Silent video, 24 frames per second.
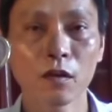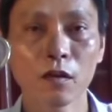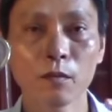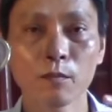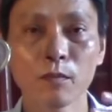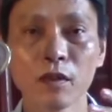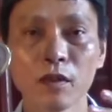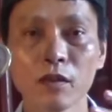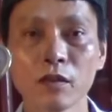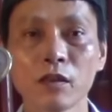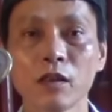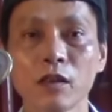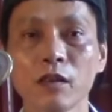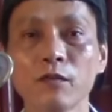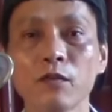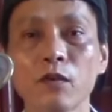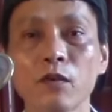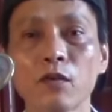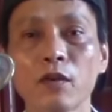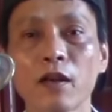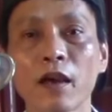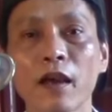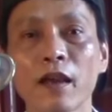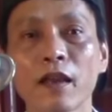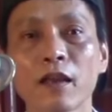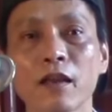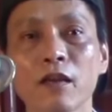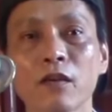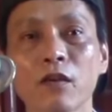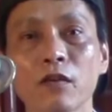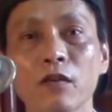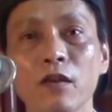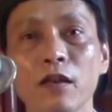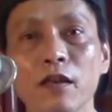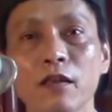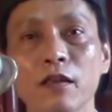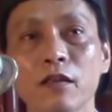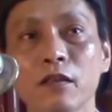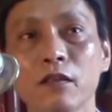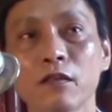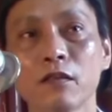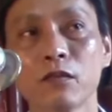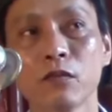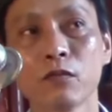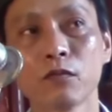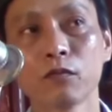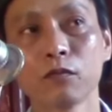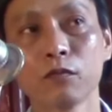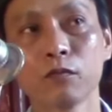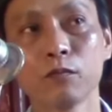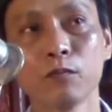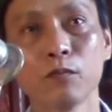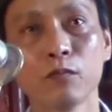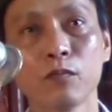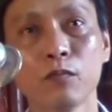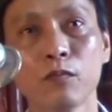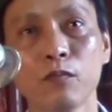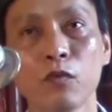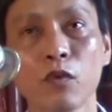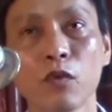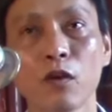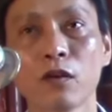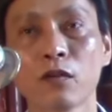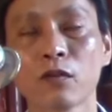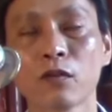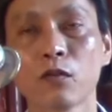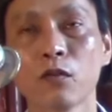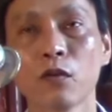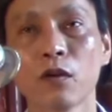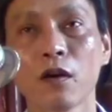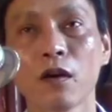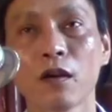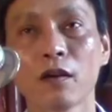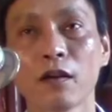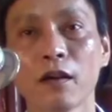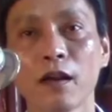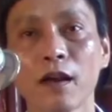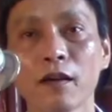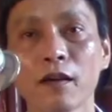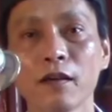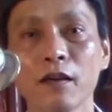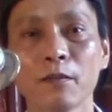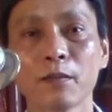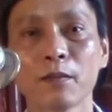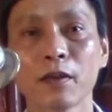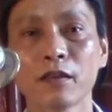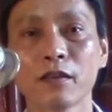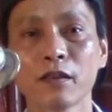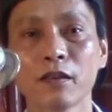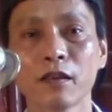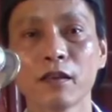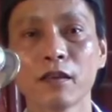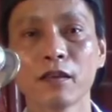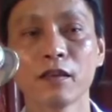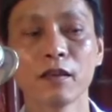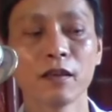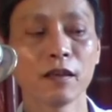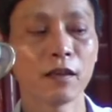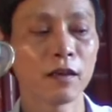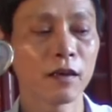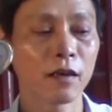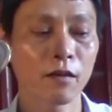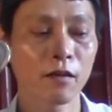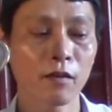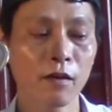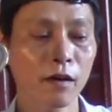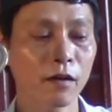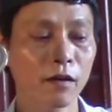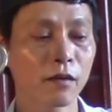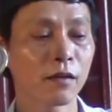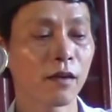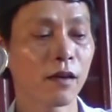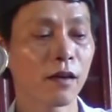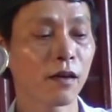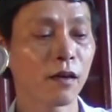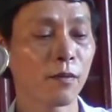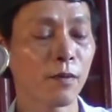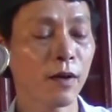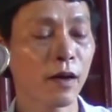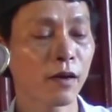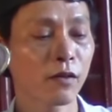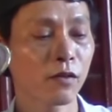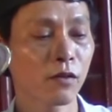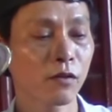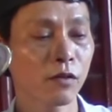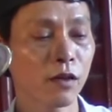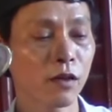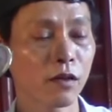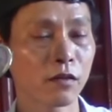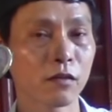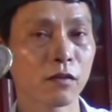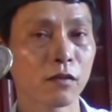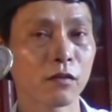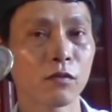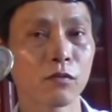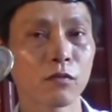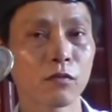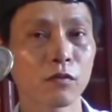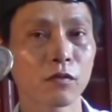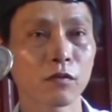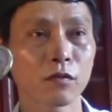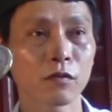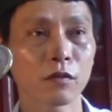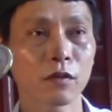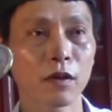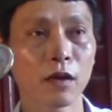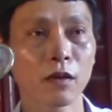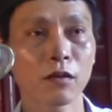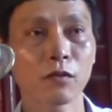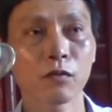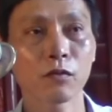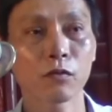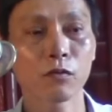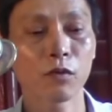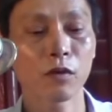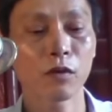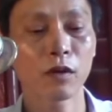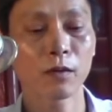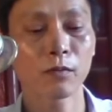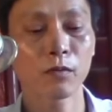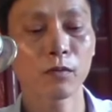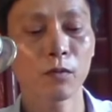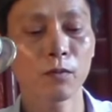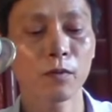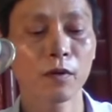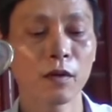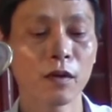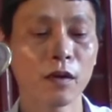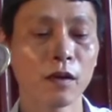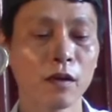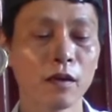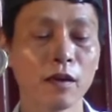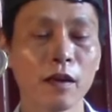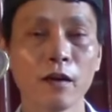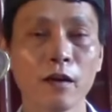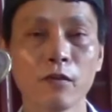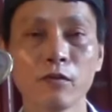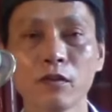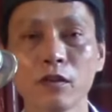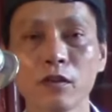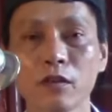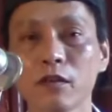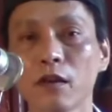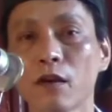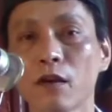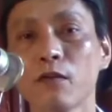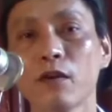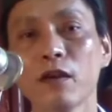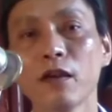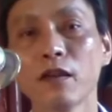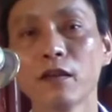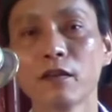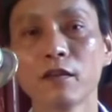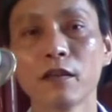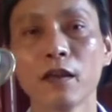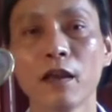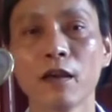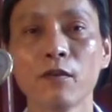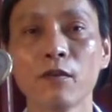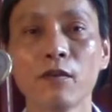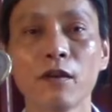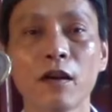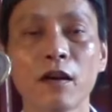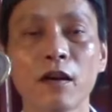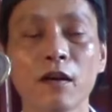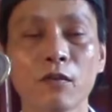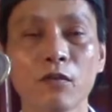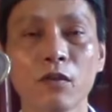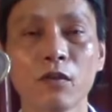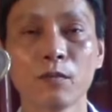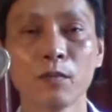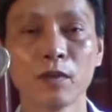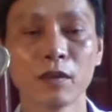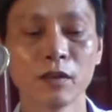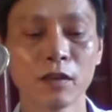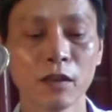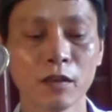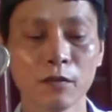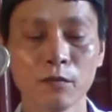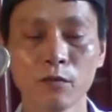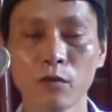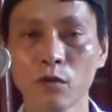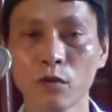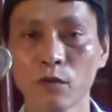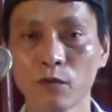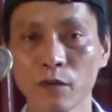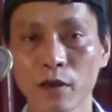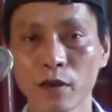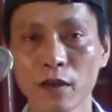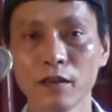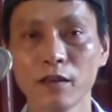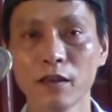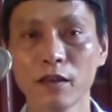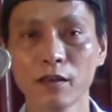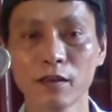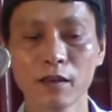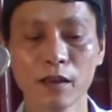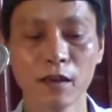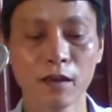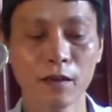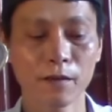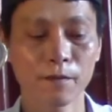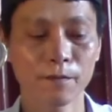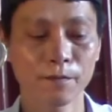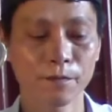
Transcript: 19V này có thể sử dụng nguồn của năng lượng mặt trời, hoặc là các bạn có thể sử dụng cái cùng nguồn laptop, đều như nhau hết, đều là nguồn 19V VGC.